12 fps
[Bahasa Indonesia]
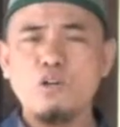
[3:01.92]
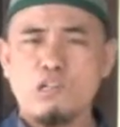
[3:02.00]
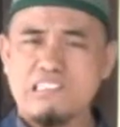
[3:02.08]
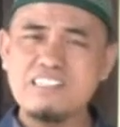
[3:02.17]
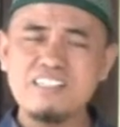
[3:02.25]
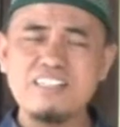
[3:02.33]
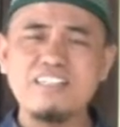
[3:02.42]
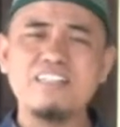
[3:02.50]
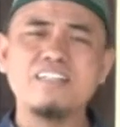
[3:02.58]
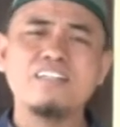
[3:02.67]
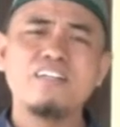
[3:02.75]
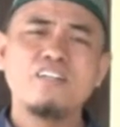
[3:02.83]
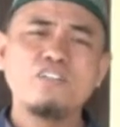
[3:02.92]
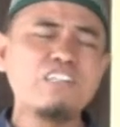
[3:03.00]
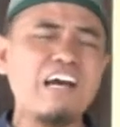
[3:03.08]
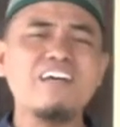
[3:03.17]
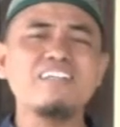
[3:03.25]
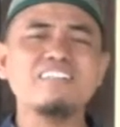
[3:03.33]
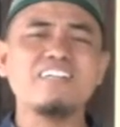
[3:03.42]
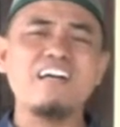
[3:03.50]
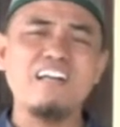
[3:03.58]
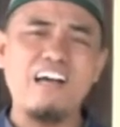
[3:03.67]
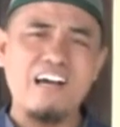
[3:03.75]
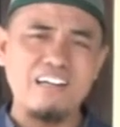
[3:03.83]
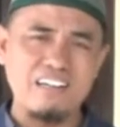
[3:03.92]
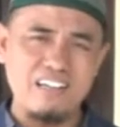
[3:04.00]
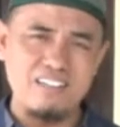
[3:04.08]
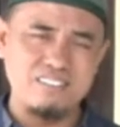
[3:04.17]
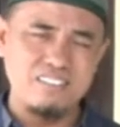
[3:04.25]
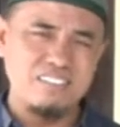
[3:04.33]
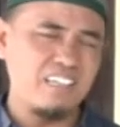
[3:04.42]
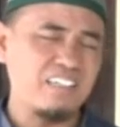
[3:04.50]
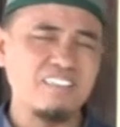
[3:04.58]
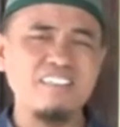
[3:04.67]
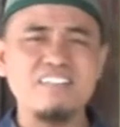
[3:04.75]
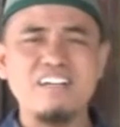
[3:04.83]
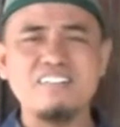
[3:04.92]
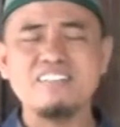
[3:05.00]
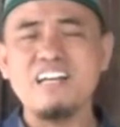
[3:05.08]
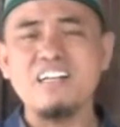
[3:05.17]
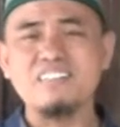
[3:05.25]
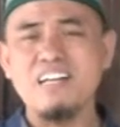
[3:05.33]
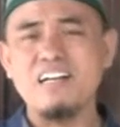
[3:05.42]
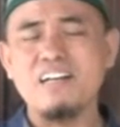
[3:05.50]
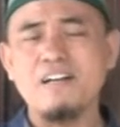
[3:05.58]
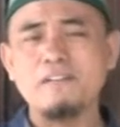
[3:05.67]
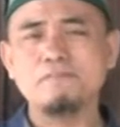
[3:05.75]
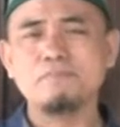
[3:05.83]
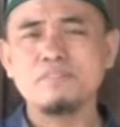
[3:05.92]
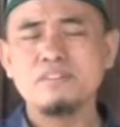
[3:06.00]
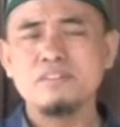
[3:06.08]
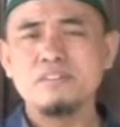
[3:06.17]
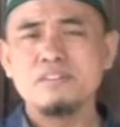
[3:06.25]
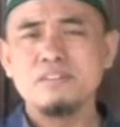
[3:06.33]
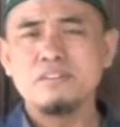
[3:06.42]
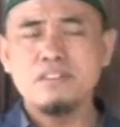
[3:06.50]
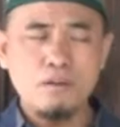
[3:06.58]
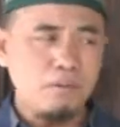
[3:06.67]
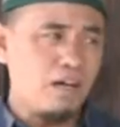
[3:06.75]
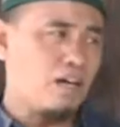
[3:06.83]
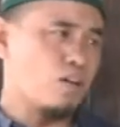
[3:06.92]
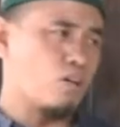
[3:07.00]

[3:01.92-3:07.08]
rezeki dari segala arah yang tidak disangka-sangka. Jamaah